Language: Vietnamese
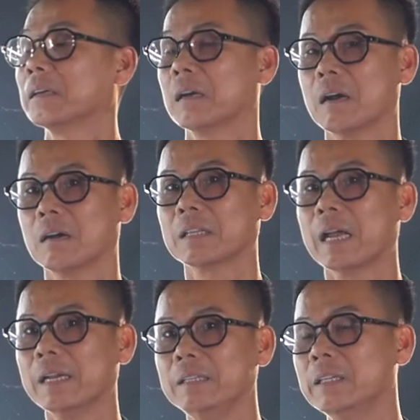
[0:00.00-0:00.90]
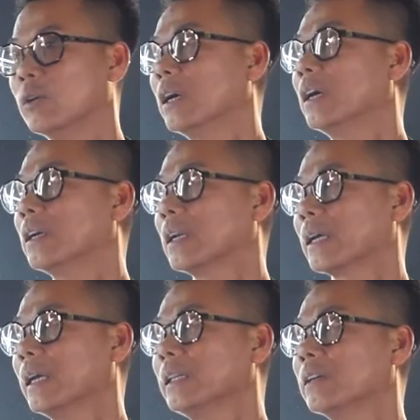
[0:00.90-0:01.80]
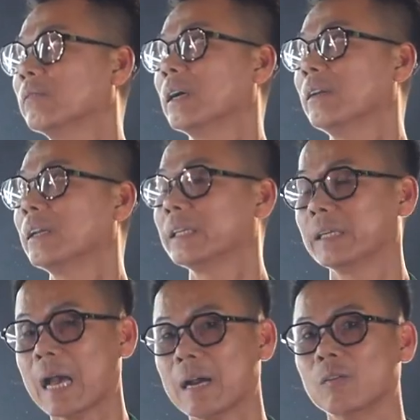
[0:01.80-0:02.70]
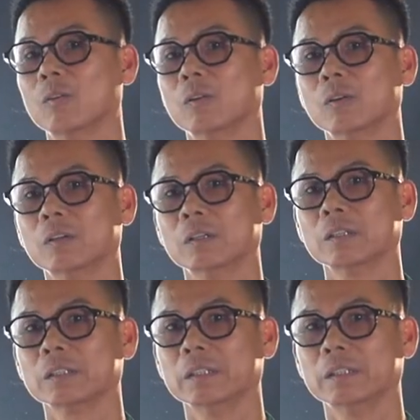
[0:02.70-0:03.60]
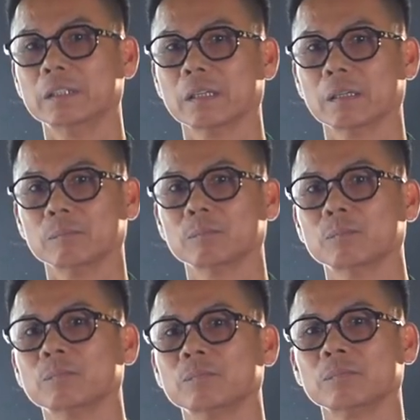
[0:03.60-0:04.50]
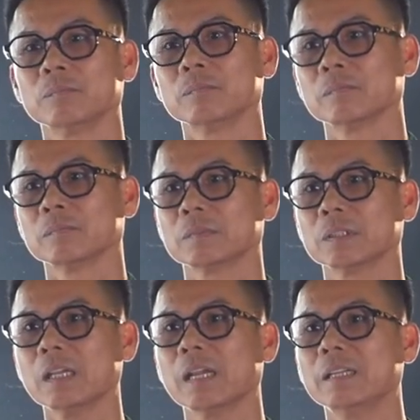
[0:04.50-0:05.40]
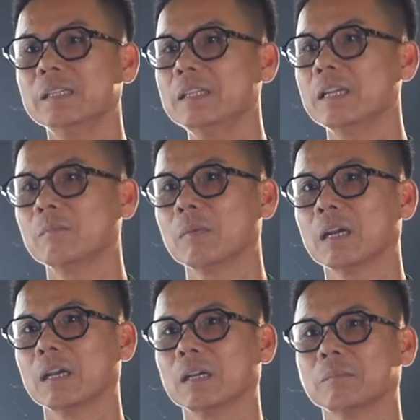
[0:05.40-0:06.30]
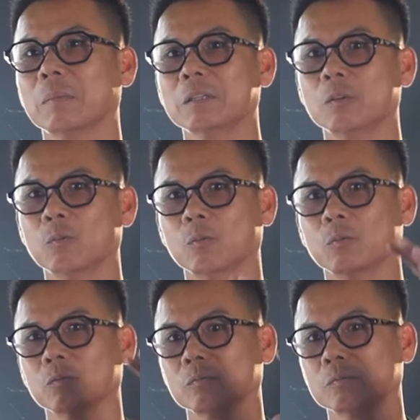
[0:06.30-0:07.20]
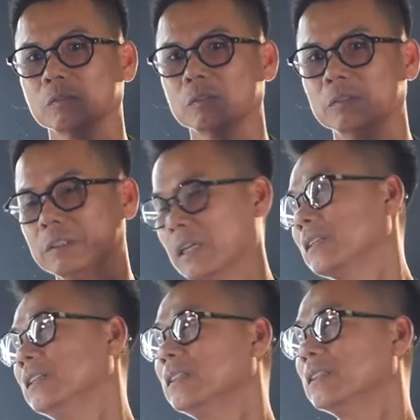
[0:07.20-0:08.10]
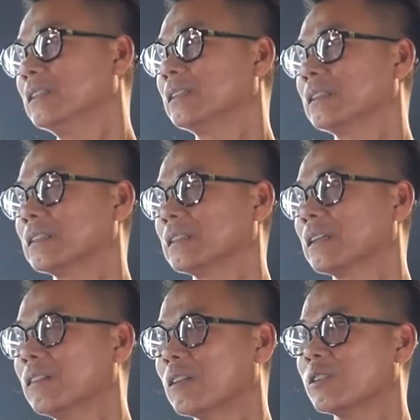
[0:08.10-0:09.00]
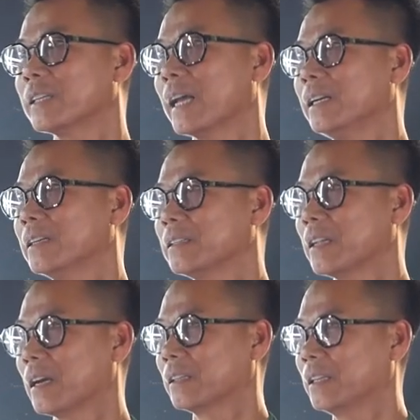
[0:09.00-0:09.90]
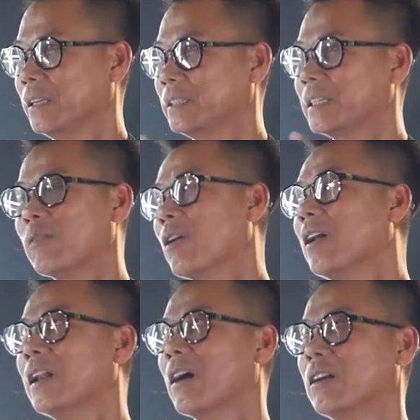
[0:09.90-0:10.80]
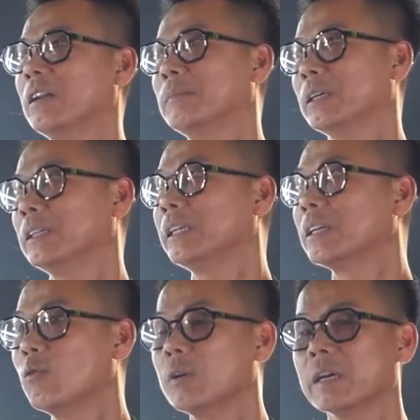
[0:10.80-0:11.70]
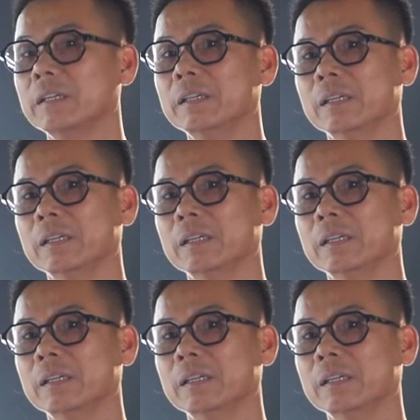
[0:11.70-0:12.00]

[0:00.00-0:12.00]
họ thắng nhiều hơn là các tiền vệ là tiền đạo. Thì à, tất cả những gì mà mặc dù trận trước có tỏ sáng để trận thì sau đó là họ đã bị nghiên cứu kỹ.